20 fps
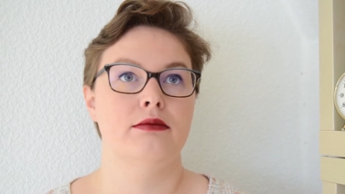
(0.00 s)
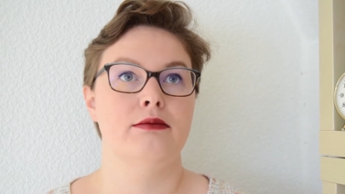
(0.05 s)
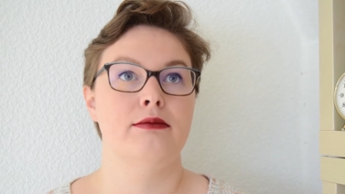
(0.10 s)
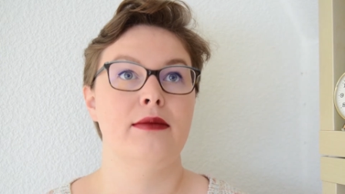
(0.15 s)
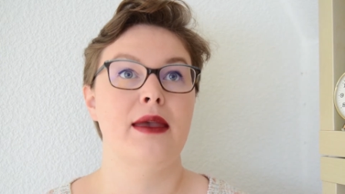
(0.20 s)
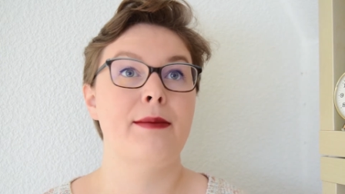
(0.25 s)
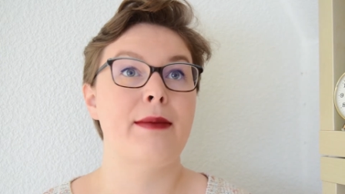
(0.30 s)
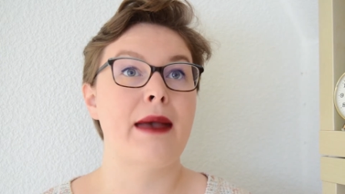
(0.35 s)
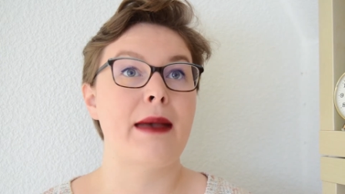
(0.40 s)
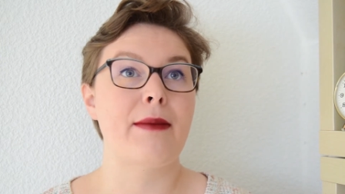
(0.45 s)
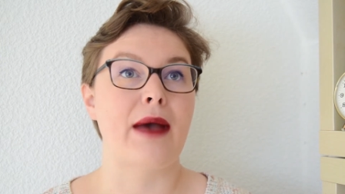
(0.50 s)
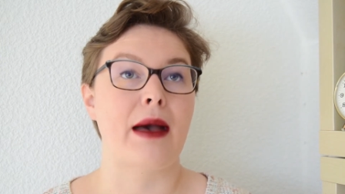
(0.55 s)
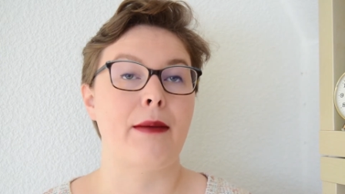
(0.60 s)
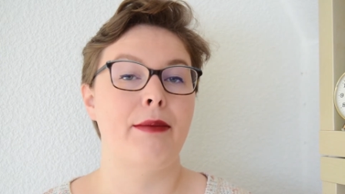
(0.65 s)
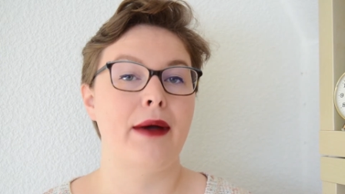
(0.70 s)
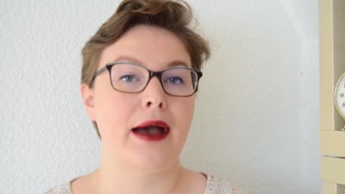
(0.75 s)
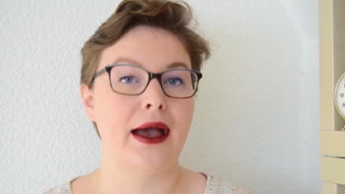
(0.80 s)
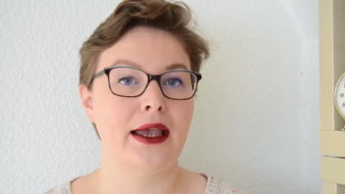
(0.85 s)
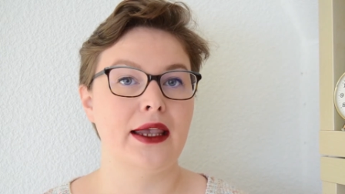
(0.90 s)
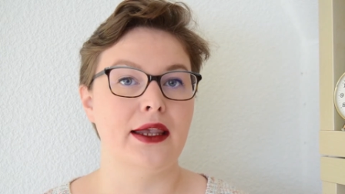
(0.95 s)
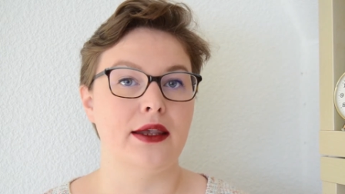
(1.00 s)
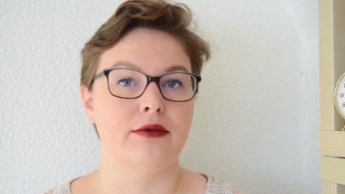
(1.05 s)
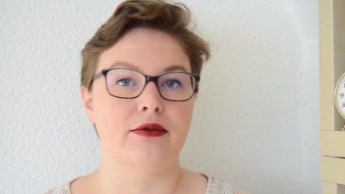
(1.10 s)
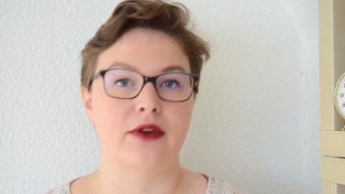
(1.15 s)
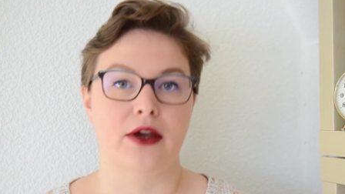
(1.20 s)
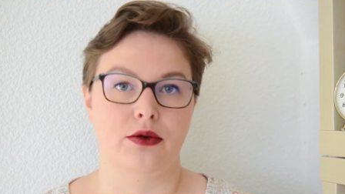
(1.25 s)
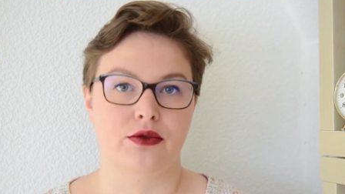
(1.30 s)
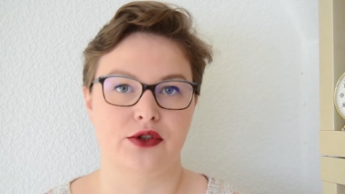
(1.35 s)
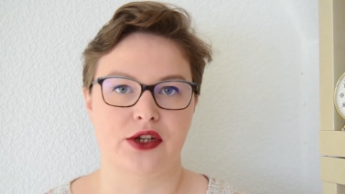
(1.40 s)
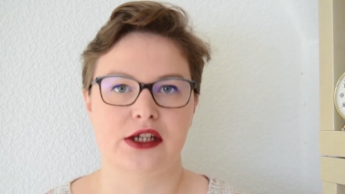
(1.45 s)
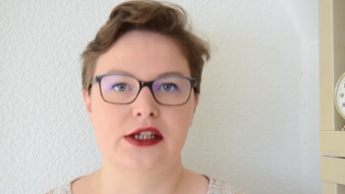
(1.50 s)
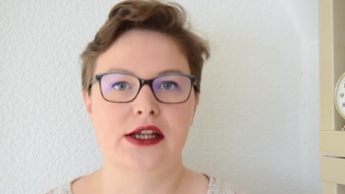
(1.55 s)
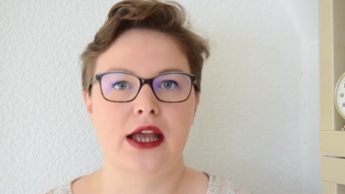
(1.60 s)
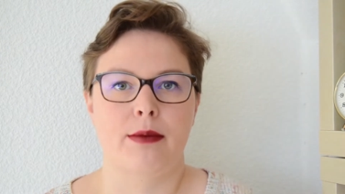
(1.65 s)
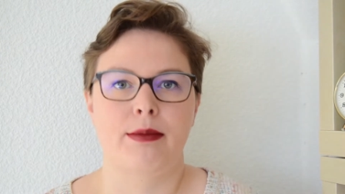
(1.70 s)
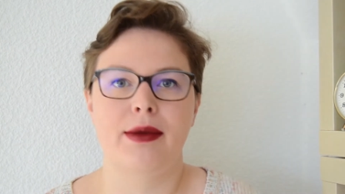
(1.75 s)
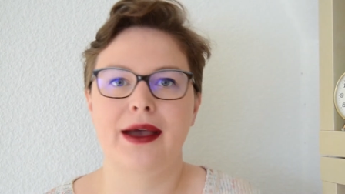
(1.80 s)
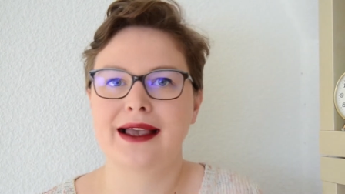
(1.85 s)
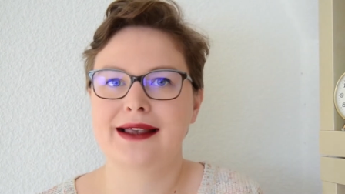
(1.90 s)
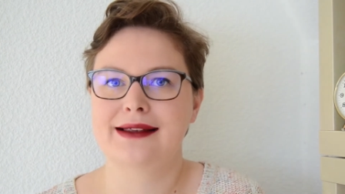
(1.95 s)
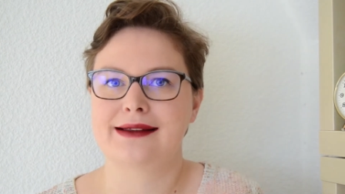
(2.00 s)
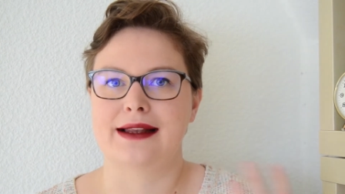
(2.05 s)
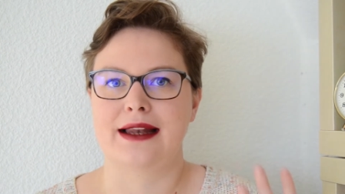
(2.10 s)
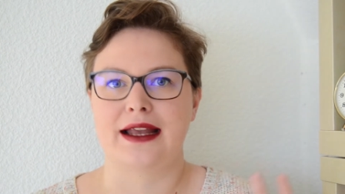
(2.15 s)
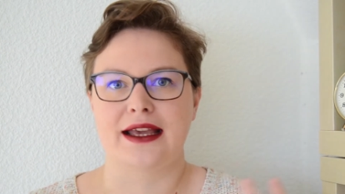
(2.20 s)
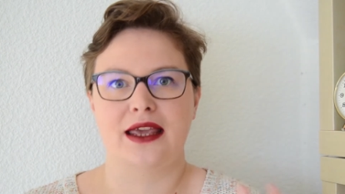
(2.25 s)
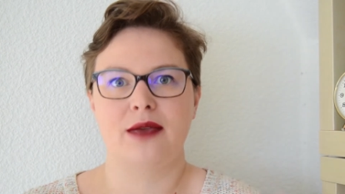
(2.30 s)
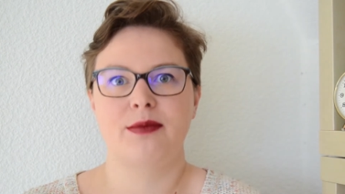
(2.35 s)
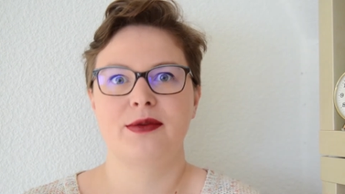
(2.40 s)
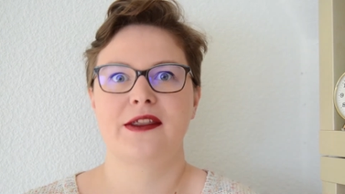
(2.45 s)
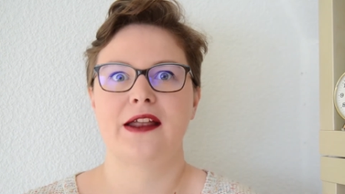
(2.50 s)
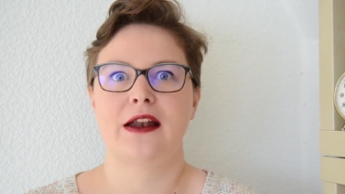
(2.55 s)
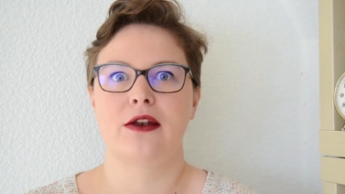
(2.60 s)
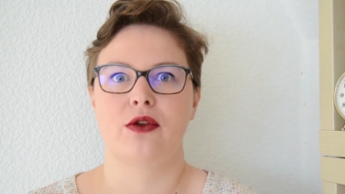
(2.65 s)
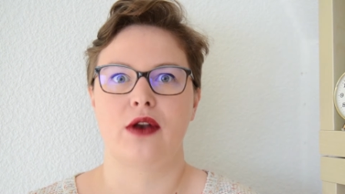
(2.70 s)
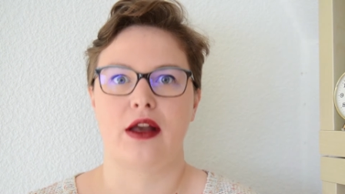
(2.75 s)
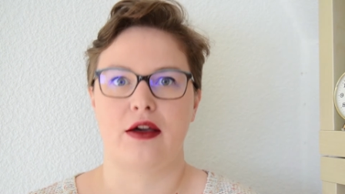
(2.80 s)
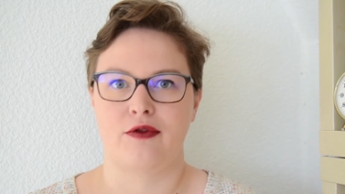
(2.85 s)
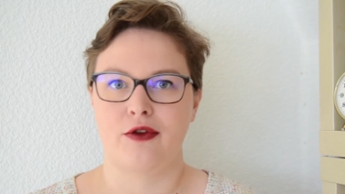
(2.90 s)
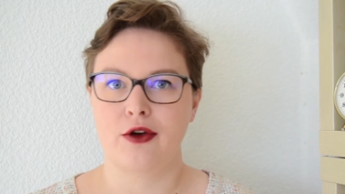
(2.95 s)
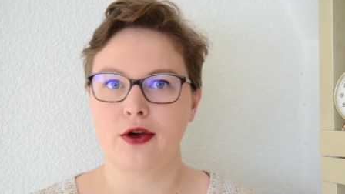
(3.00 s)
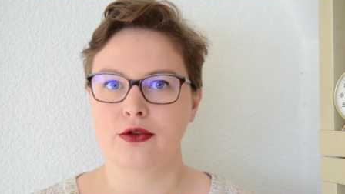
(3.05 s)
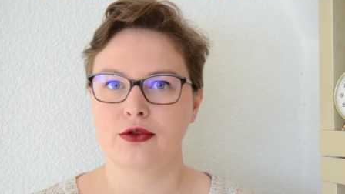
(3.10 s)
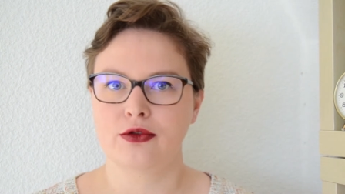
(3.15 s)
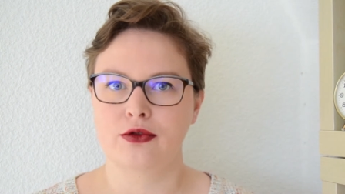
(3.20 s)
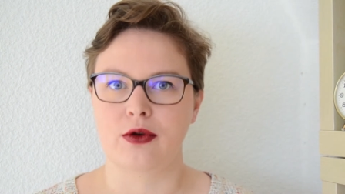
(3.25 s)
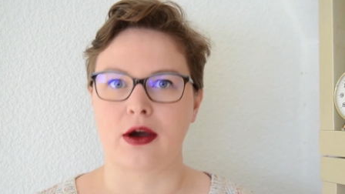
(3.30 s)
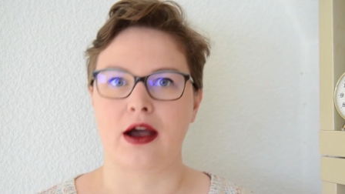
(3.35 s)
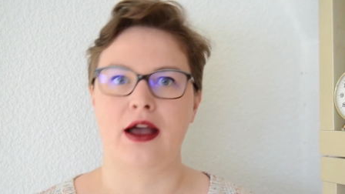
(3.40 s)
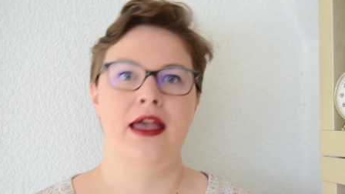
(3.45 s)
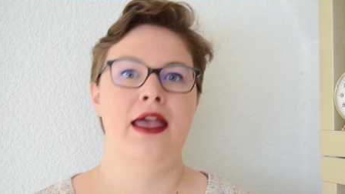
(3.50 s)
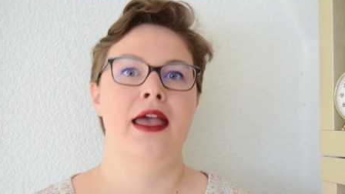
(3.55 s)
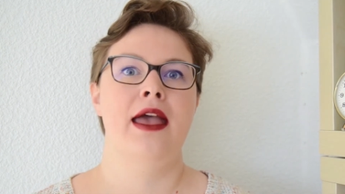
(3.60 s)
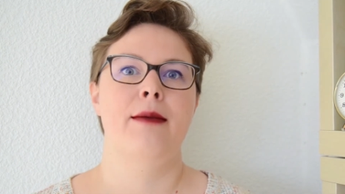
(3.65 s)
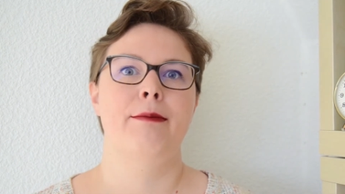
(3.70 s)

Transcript: mais même à Paris, enfin on cherchait à Paris, c'est la capitale de la France quoi.